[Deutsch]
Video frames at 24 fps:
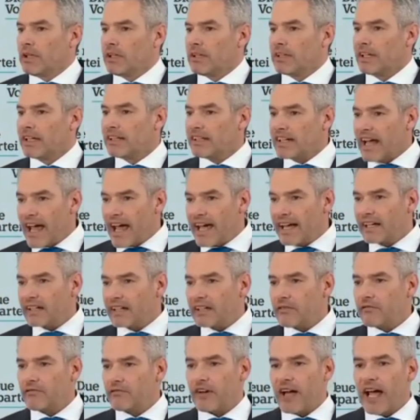Denn die
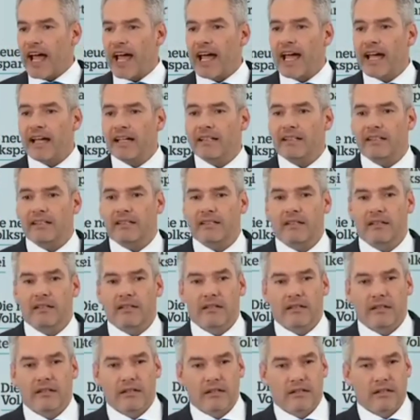eigene Freiheit
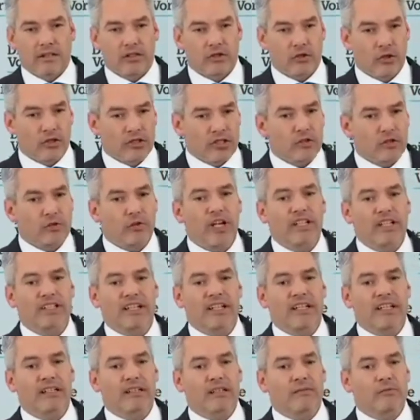sollte dort
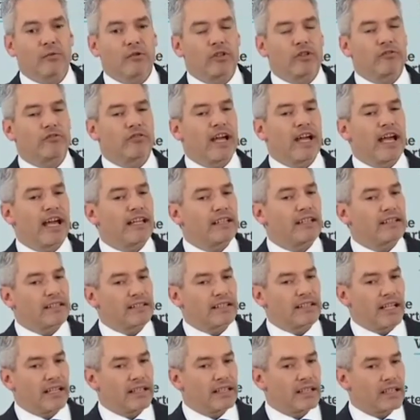enden, wo die Freiheit des
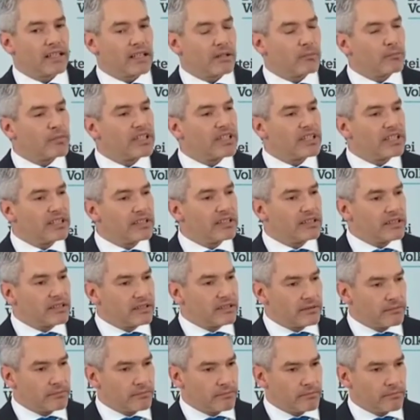anderen beginnt.